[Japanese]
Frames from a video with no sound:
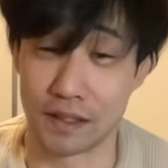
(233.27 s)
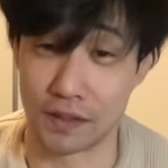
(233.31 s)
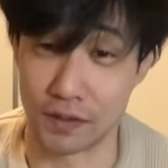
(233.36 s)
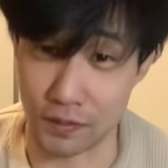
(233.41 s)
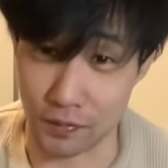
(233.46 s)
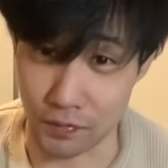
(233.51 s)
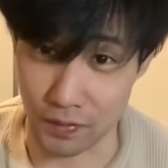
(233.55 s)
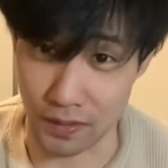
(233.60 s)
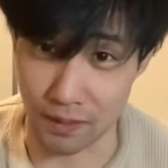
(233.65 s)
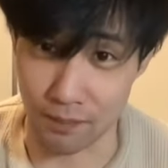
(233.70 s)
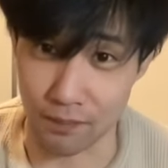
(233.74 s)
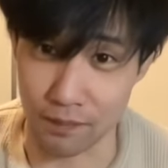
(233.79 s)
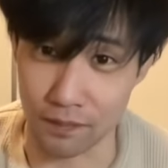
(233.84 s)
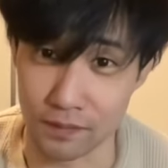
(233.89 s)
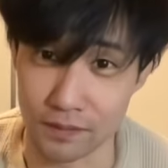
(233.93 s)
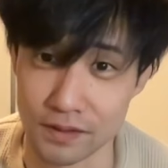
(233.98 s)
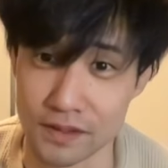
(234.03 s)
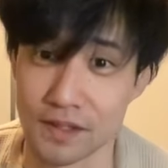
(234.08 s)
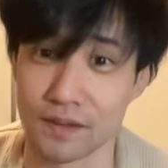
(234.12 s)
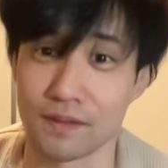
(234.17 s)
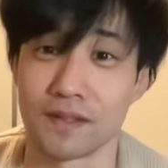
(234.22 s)
評価を
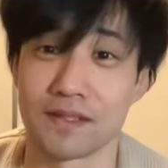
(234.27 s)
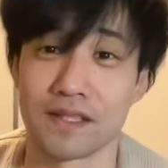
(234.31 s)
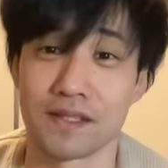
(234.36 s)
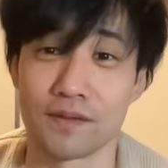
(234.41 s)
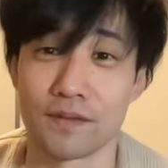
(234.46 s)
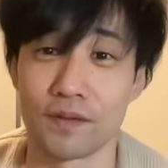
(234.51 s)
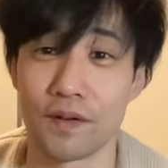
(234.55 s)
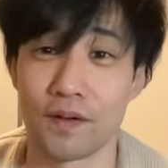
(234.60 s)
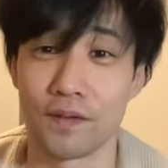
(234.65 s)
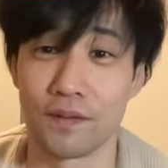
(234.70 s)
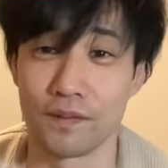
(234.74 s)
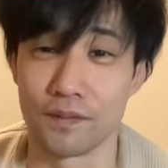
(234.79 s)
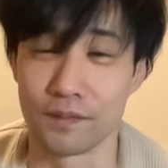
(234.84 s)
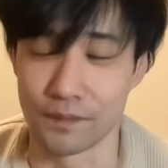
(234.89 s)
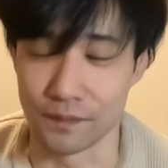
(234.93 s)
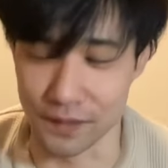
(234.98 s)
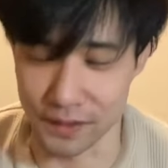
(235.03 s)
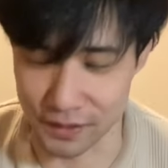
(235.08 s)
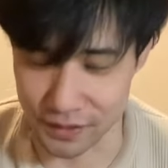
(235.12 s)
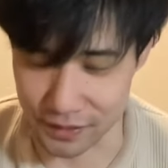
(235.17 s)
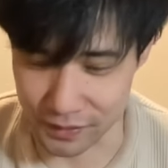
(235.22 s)
してくださると
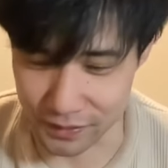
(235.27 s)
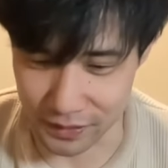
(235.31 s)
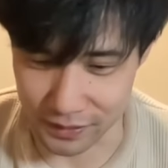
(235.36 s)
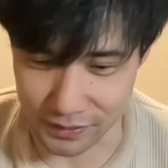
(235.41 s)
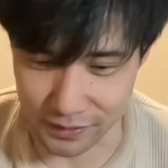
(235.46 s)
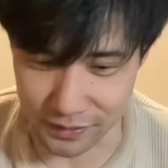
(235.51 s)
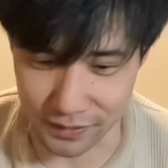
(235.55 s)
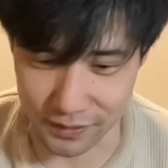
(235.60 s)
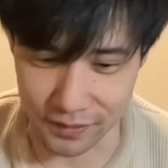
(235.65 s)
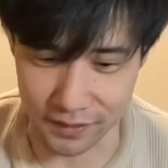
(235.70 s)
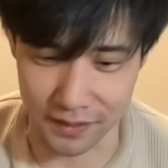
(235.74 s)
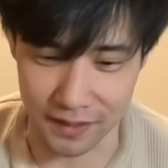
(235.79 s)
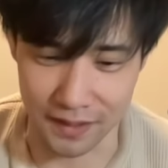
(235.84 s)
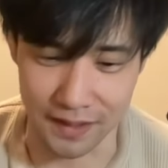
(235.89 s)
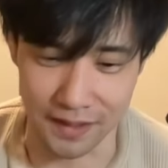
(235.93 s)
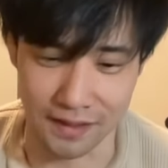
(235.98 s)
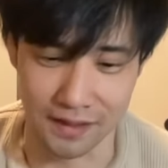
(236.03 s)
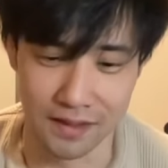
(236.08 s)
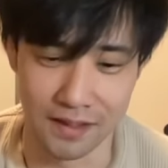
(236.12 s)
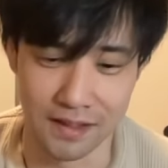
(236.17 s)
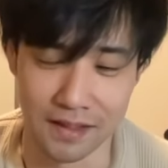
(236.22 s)
嬉しいです。はい。